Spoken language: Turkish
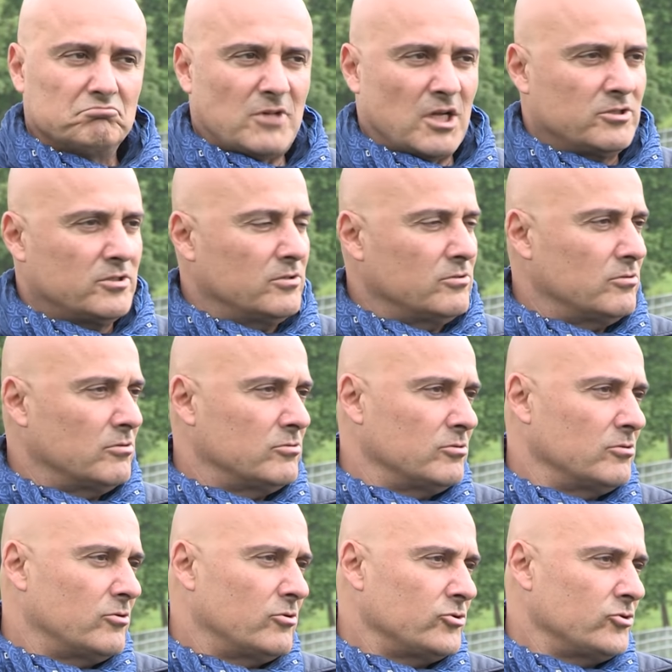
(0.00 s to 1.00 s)
atınız
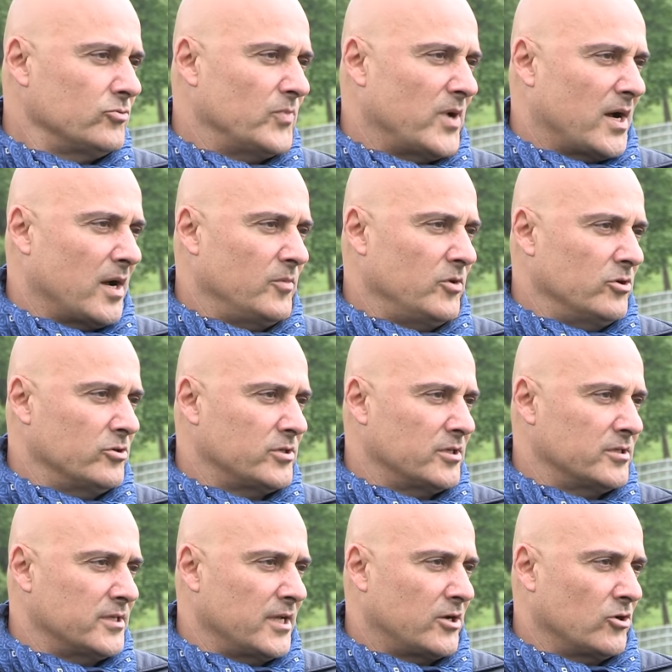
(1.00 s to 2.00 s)
olsun koşun
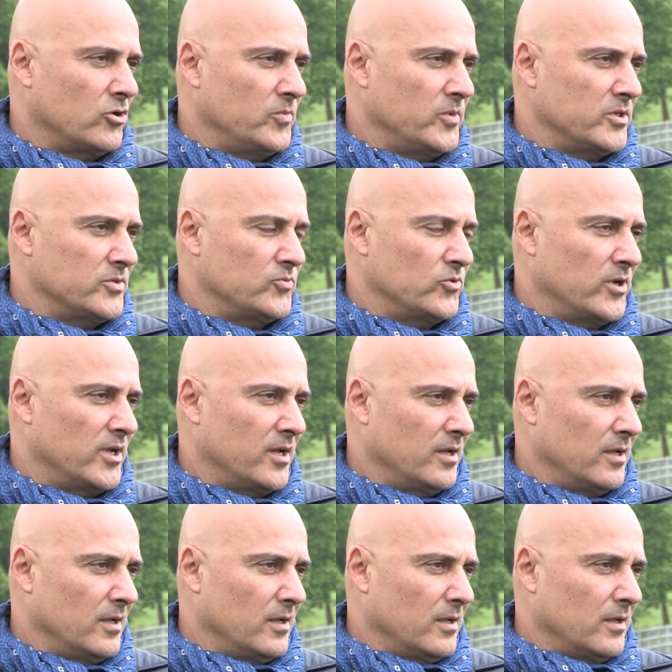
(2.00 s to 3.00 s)
bakabiliyorsanız ekonominiz buna
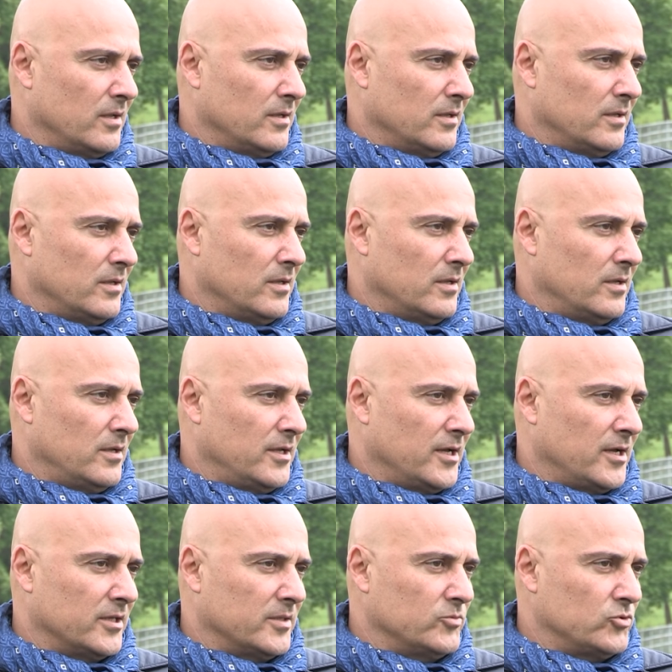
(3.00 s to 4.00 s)
e,
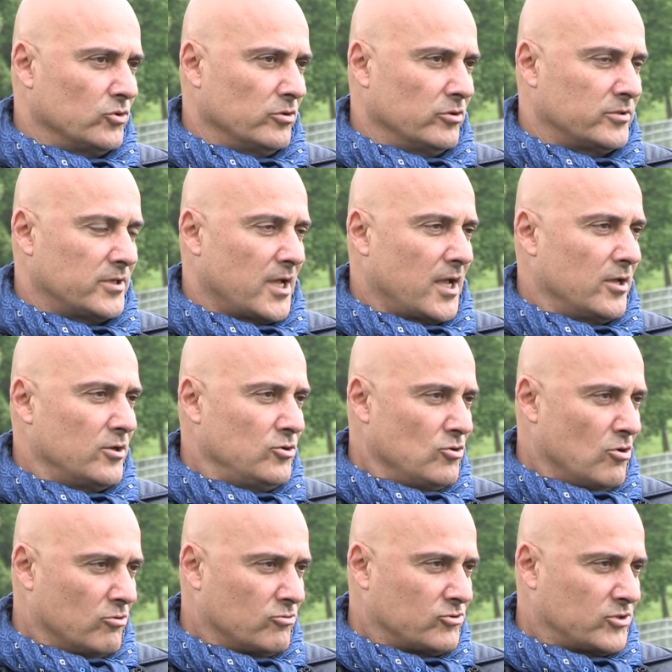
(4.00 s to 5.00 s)
yardımcı oluyorsa.
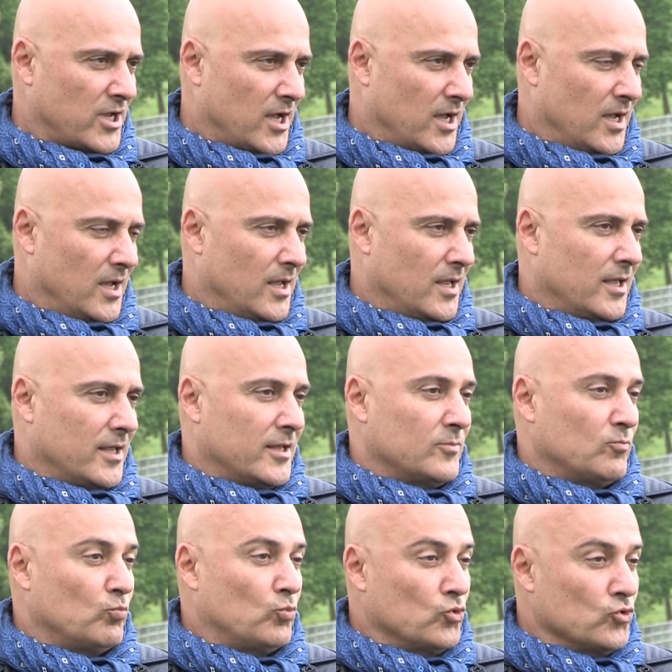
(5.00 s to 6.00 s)
Yoksa
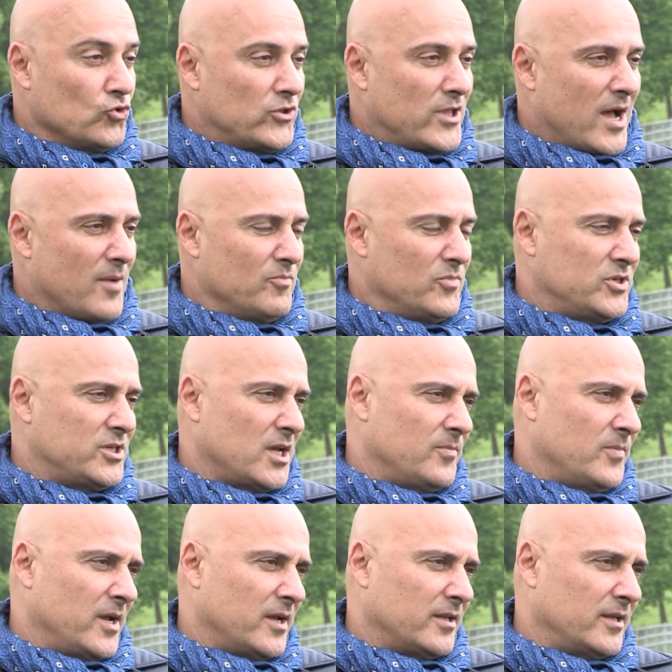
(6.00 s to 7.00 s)
bundan bir
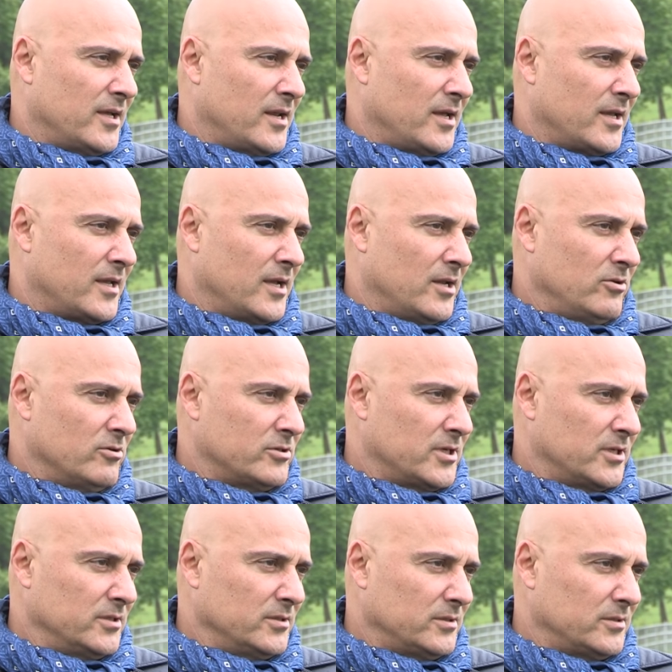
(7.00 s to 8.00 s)
şey bekleyerek
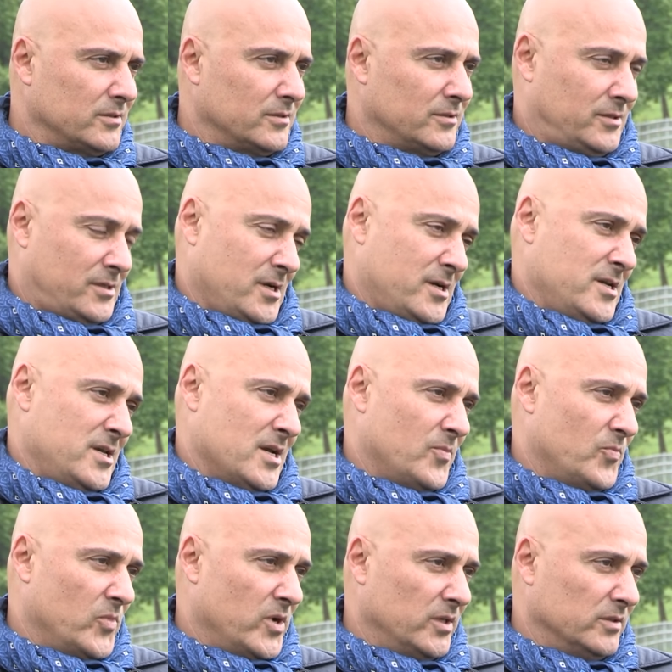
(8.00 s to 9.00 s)
geliyorsanız sakın
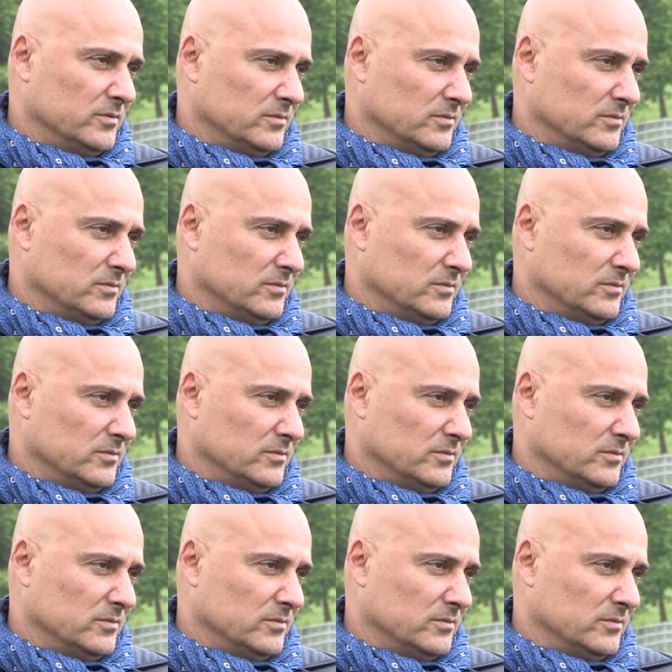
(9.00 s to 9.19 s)
yapmayın.